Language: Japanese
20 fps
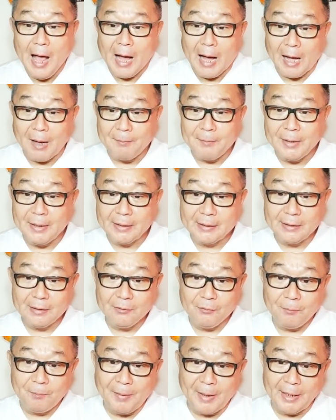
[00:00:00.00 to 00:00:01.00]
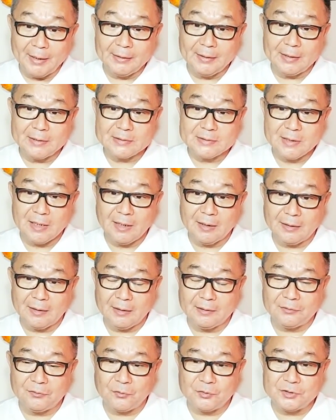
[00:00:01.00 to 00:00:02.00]
アメリカのバイデン政
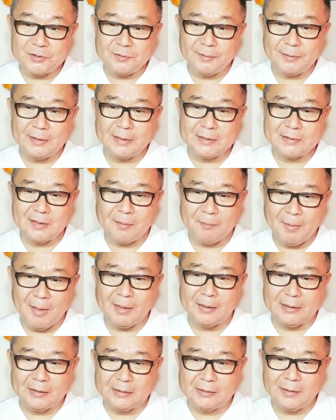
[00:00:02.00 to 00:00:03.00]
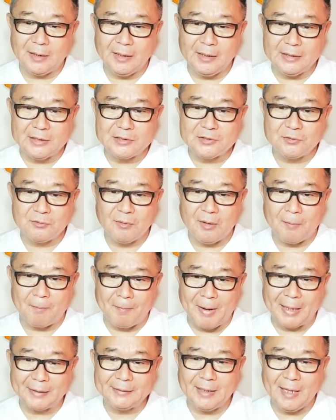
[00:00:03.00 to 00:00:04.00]
権としてはですねまあ一帯一路は
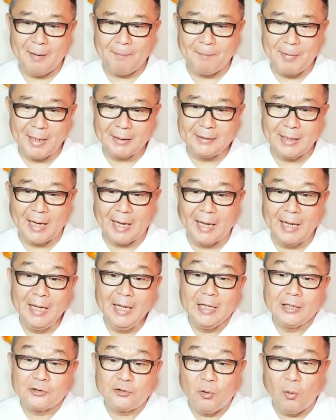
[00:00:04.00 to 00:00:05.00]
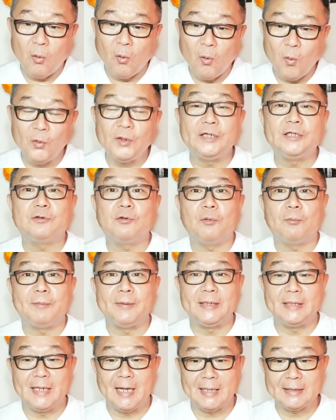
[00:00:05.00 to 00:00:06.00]
まだまだ脅威と
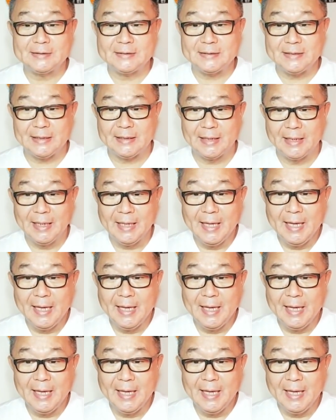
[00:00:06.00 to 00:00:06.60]
みなし